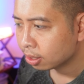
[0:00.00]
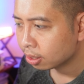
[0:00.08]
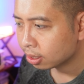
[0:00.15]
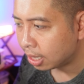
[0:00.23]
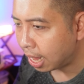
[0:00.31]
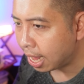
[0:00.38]

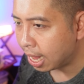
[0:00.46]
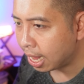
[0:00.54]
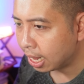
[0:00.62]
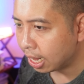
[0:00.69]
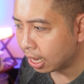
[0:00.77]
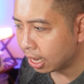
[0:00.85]
tạ
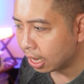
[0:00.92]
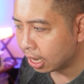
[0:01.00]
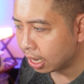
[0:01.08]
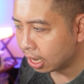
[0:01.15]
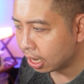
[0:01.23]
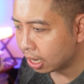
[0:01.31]

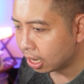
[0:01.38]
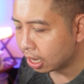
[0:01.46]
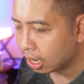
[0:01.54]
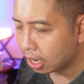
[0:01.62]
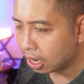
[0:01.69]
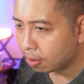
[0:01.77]

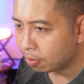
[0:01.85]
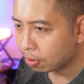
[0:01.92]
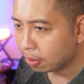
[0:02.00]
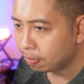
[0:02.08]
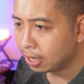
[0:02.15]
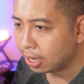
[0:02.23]
là một
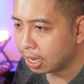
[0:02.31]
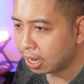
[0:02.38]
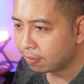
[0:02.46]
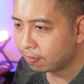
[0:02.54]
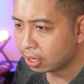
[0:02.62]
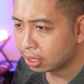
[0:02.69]
cái miếng
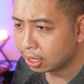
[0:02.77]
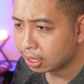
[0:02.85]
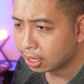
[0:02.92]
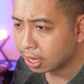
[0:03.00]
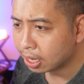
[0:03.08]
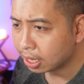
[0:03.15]
gắn vào
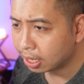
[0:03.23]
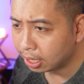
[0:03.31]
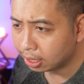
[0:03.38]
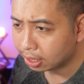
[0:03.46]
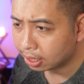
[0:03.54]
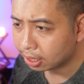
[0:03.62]
trên cái
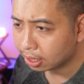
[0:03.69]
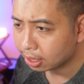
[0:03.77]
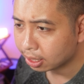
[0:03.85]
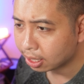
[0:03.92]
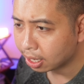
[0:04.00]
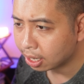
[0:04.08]
kit
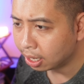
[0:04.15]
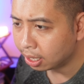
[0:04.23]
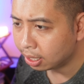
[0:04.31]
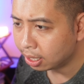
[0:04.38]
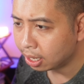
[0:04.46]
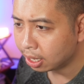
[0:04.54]
cái
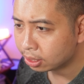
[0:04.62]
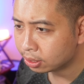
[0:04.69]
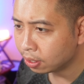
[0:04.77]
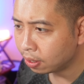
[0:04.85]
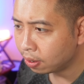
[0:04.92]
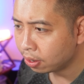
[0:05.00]
cây để
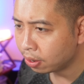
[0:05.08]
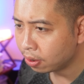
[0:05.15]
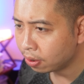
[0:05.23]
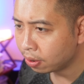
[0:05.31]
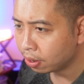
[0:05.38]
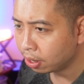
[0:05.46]
cho
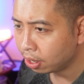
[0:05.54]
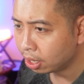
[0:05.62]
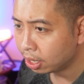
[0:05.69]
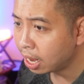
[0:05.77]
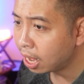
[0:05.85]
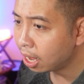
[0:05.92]
nó
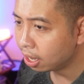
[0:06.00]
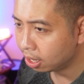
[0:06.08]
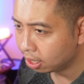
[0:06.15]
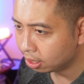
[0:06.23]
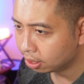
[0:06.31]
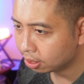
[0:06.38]
nặng
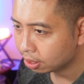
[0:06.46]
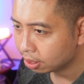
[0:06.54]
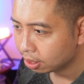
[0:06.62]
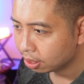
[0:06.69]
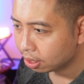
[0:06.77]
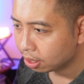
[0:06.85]
hơn
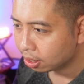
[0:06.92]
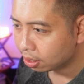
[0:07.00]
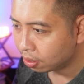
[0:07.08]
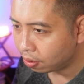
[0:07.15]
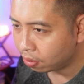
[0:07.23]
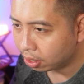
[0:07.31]

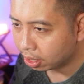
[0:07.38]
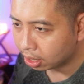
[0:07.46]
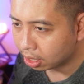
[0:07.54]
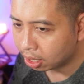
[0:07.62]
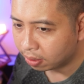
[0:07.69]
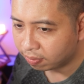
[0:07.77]
nó ổn định
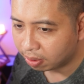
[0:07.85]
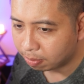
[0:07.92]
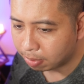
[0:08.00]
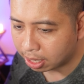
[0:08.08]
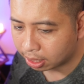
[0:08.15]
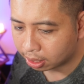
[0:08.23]
hơn về
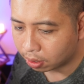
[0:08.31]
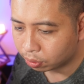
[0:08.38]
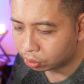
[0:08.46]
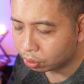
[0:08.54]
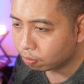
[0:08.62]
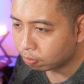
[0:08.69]
mặt
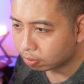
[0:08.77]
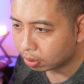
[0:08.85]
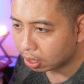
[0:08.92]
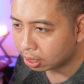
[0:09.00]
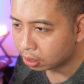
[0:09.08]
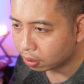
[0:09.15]
cấu trúc
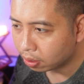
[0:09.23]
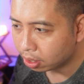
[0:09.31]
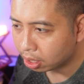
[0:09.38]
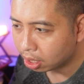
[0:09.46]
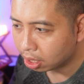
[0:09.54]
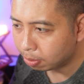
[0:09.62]
để cho nó
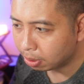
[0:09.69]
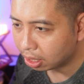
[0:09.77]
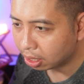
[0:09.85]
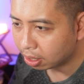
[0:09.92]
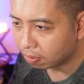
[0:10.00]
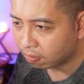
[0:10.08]
đỡ bị
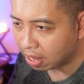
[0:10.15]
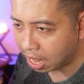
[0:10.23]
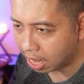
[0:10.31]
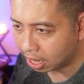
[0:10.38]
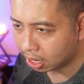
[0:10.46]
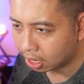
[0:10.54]

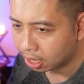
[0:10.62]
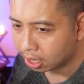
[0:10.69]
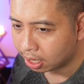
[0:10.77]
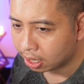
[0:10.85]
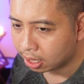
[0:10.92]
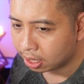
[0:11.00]
vang
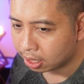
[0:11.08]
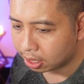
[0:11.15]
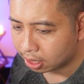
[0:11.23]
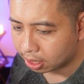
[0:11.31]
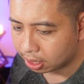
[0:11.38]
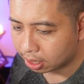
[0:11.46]

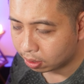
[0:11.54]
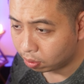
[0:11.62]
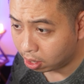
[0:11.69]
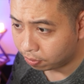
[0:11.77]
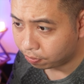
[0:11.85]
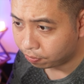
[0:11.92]
đúng
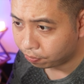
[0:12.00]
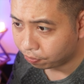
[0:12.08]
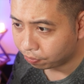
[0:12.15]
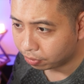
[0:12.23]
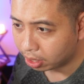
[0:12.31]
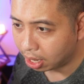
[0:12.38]
không
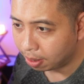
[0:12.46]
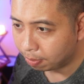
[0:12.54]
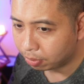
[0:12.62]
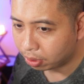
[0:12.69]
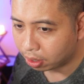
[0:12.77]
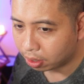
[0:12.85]

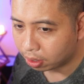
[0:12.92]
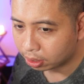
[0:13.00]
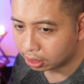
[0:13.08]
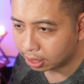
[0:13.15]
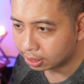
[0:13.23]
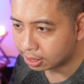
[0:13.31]
âm nó
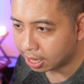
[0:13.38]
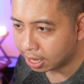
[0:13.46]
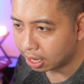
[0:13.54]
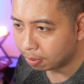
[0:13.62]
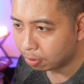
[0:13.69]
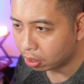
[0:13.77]
chắc
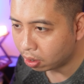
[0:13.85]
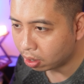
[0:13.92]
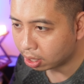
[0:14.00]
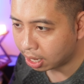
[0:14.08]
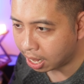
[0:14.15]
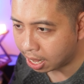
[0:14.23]
chắn âm nó
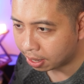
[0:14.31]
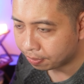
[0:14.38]
gọn gàng